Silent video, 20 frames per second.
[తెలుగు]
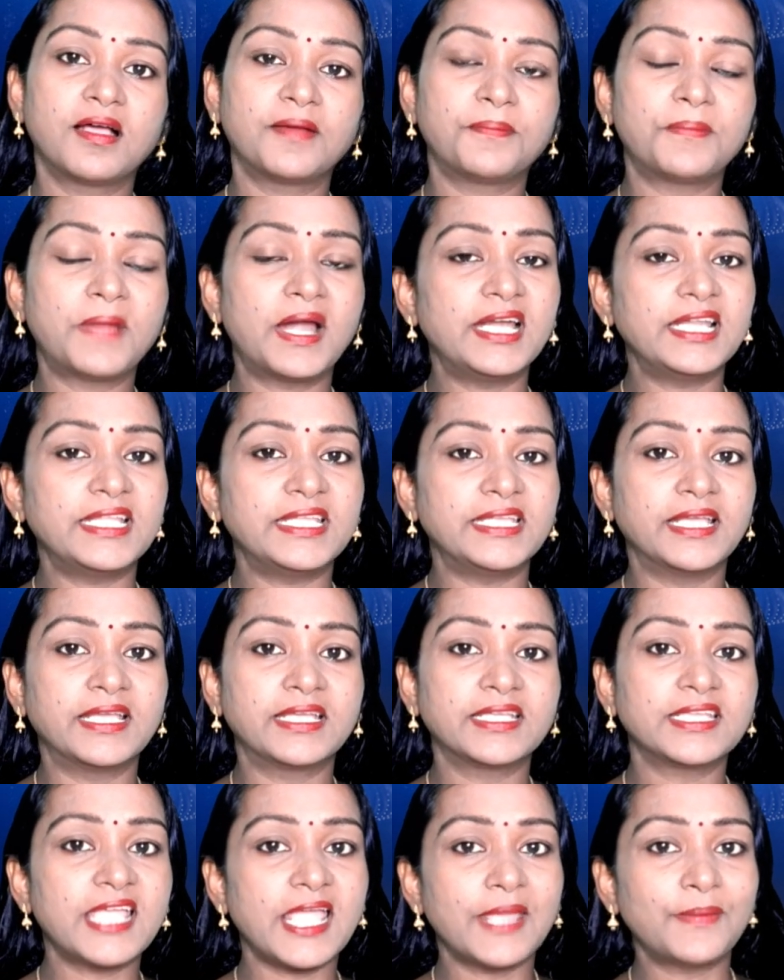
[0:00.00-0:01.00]
మళ్ళీ
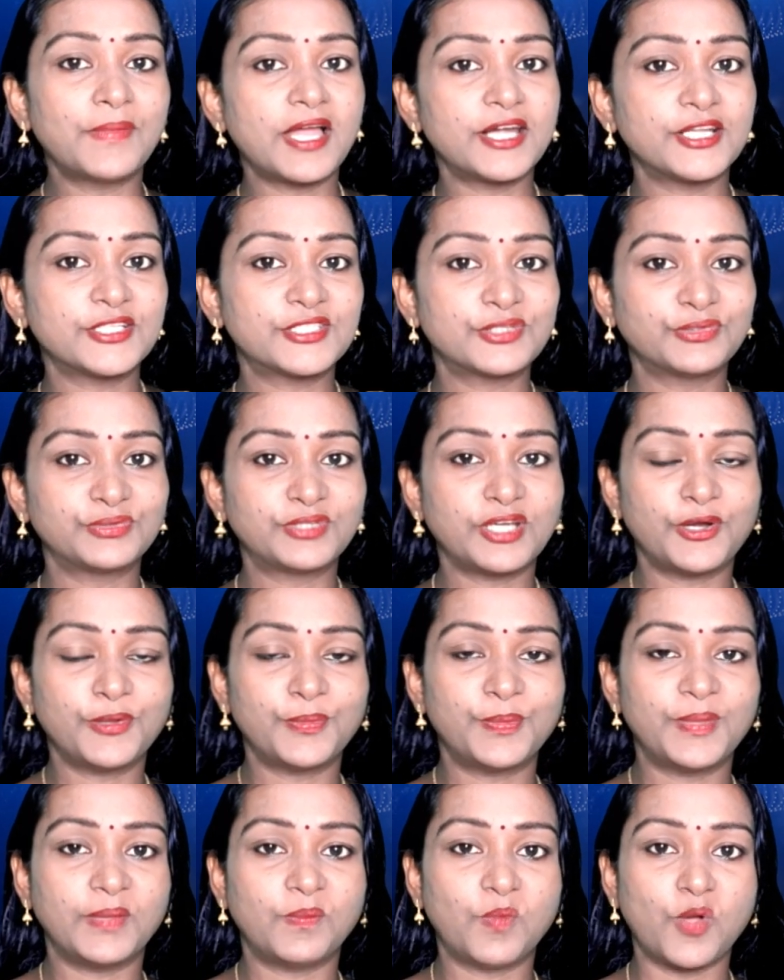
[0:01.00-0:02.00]
గేమ్ ఆడిస్తుంటాడు
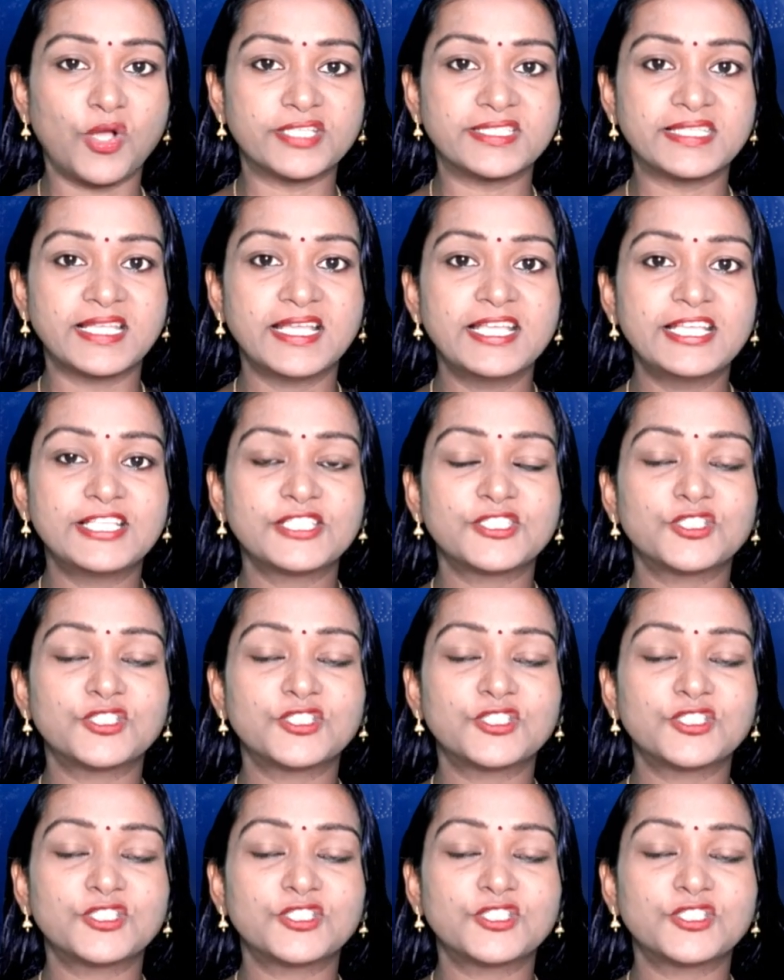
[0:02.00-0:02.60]
బిగ్ బాస్ సో